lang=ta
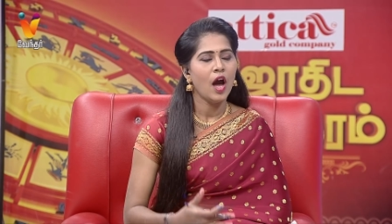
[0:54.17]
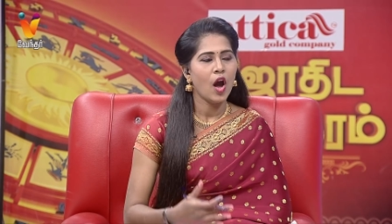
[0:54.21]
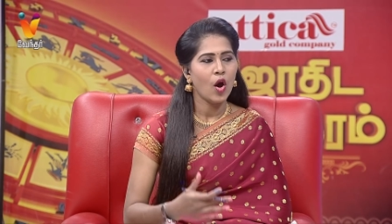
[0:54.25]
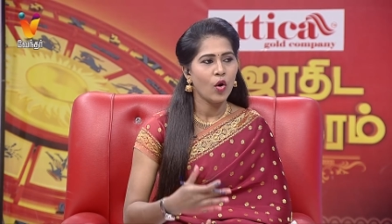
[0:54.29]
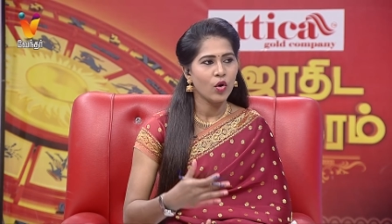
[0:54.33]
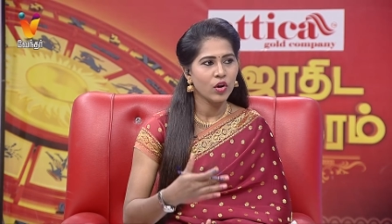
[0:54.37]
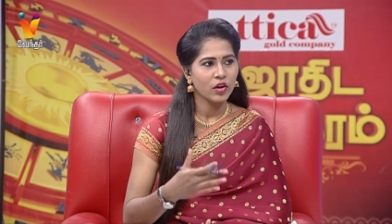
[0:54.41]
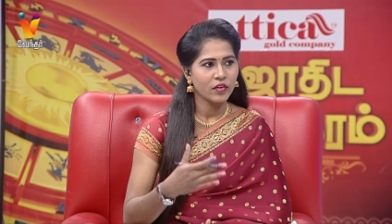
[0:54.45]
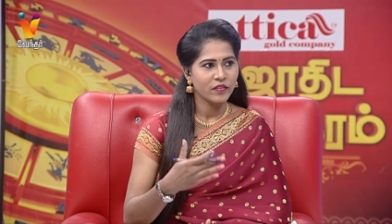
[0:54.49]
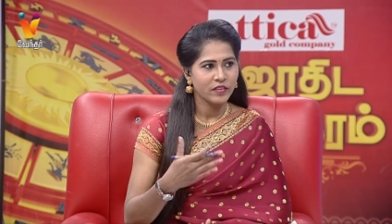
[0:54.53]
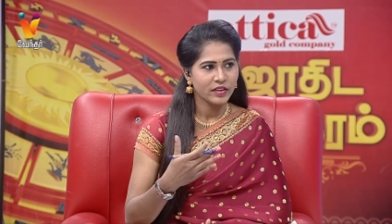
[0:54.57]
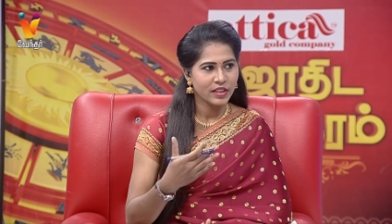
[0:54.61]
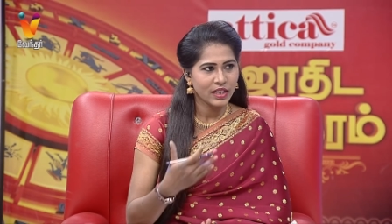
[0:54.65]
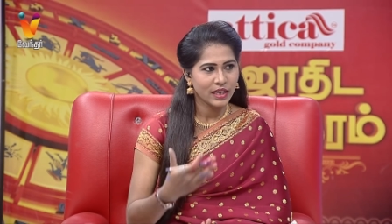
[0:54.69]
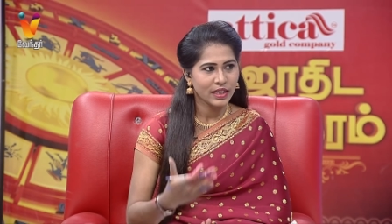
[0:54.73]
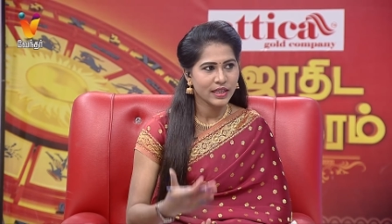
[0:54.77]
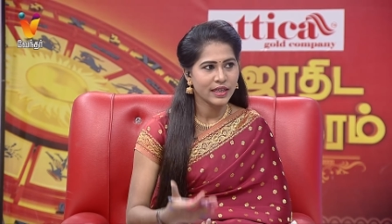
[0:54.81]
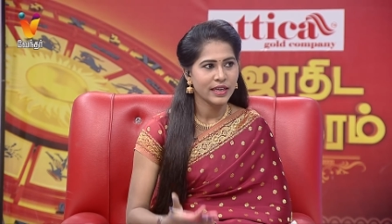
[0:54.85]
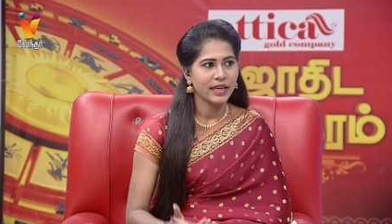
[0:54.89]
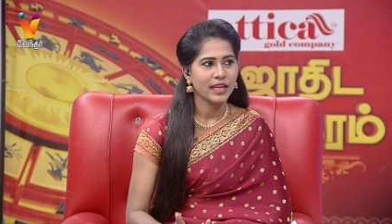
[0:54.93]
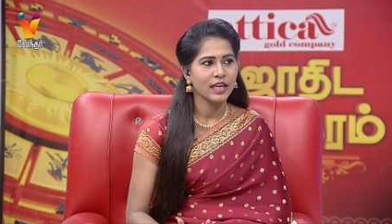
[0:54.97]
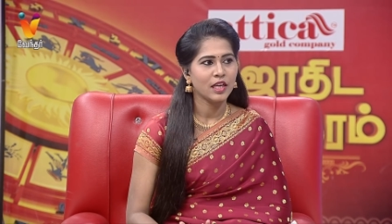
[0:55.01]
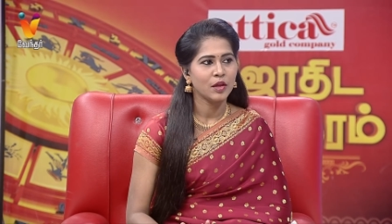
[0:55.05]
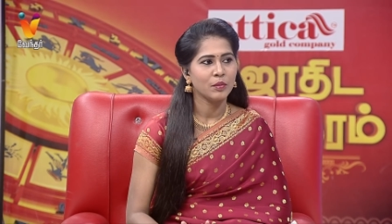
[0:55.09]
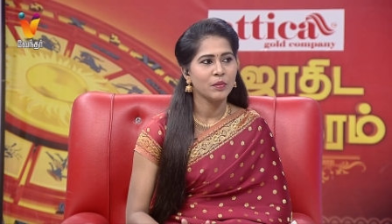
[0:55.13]
அவங்களுக்கு விடுதலை
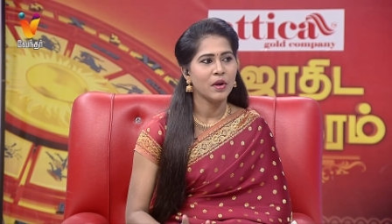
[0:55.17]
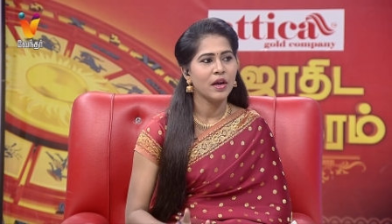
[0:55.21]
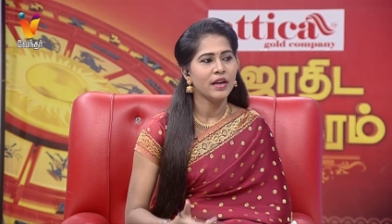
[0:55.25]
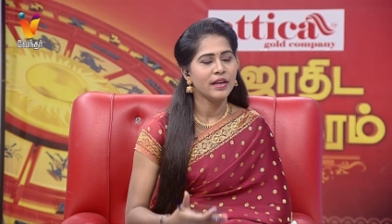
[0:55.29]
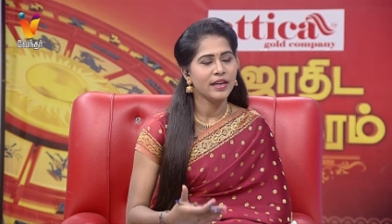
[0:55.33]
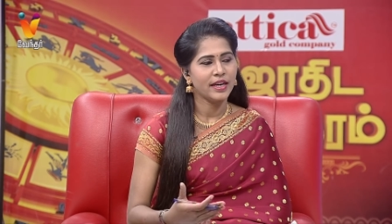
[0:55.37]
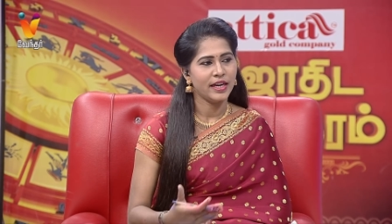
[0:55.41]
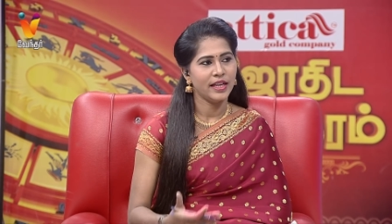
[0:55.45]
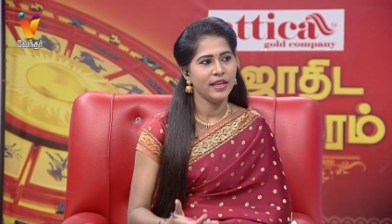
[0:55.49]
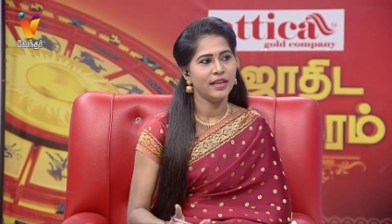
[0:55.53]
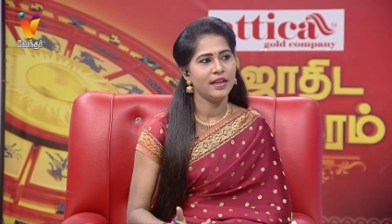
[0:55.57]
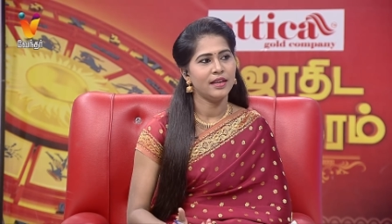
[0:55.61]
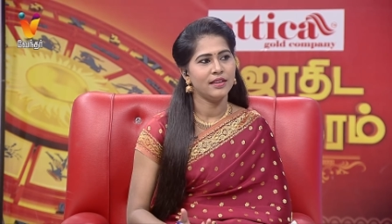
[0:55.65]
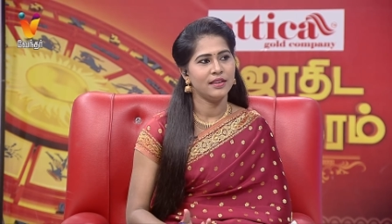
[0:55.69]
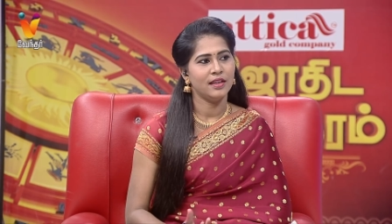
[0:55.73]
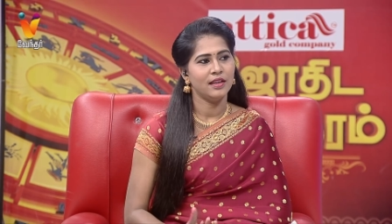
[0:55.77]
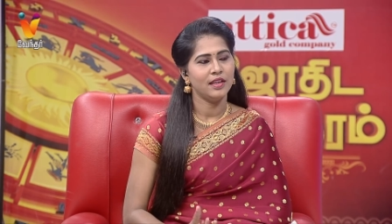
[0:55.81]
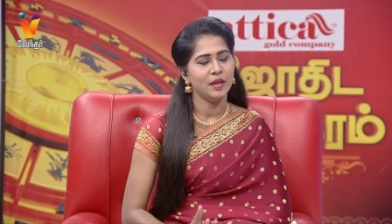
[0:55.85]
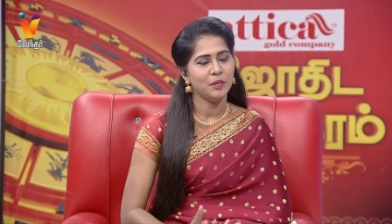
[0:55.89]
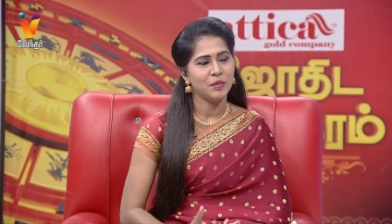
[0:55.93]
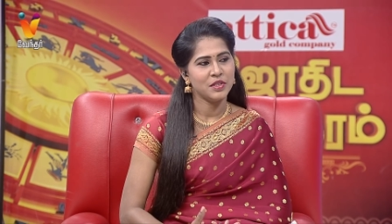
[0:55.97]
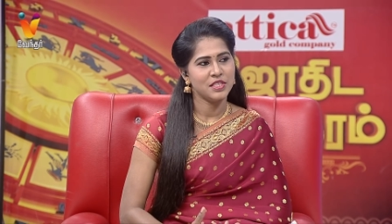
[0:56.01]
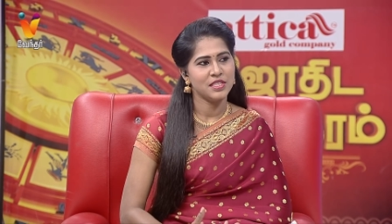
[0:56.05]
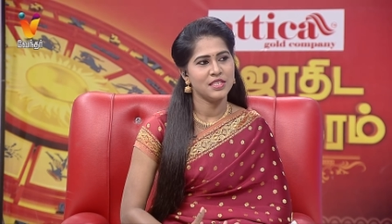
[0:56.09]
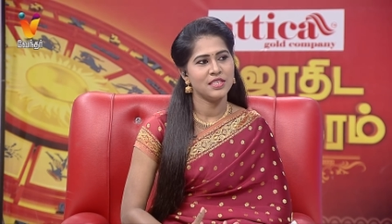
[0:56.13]
கிடைக்குமா கிடைக்காதா
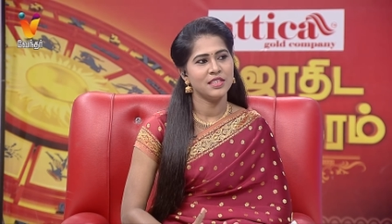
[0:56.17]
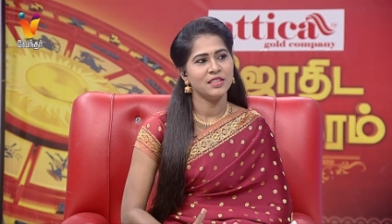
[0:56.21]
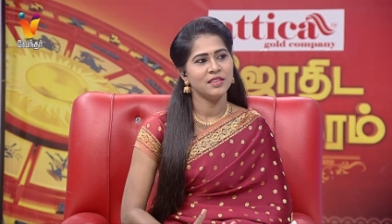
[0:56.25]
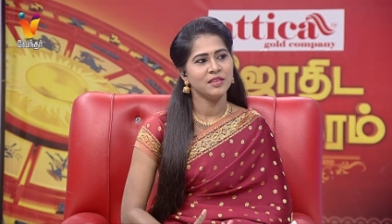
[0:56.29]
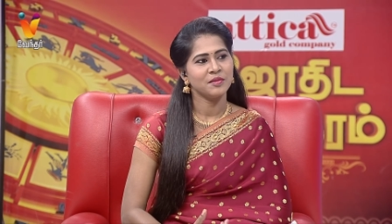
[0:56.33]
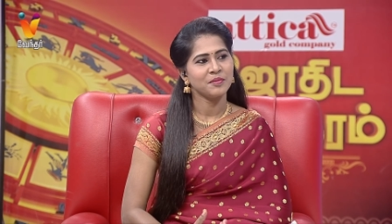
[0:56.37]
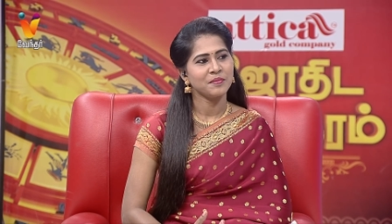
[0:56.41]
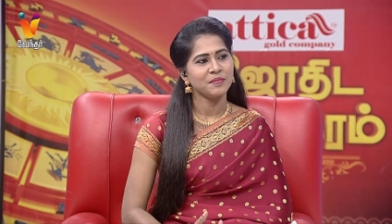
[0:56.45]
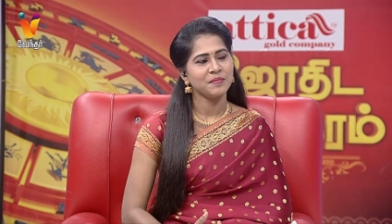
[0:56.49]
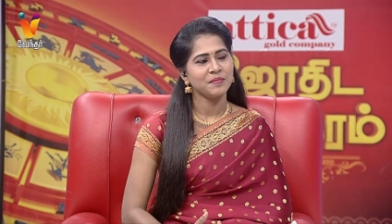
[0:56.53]
எப்படி சார்